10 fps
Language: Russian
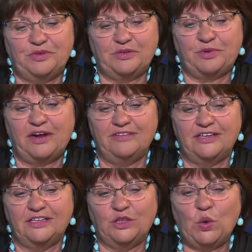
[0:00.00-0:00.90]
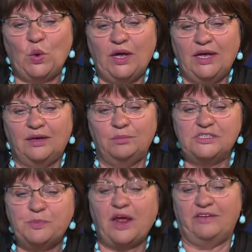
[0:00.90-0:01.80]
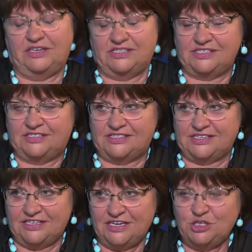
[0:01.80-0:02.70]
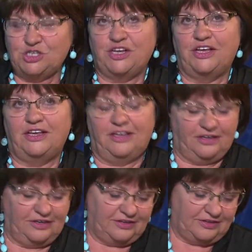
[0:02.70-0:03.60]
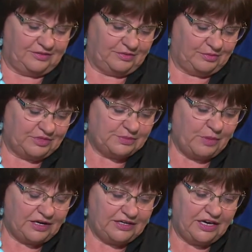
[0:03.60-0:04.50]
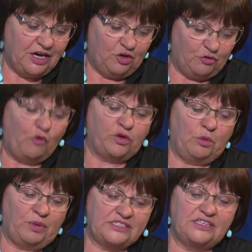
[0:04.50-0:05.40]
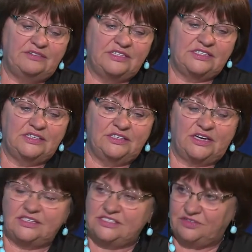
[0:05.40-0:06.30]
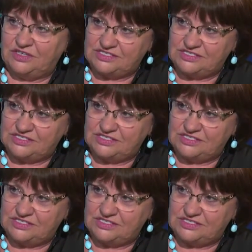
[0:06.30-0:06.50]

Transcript: переправы, но мы справились с этой задачей, и э, мы смогли вовремя поставить интерактивные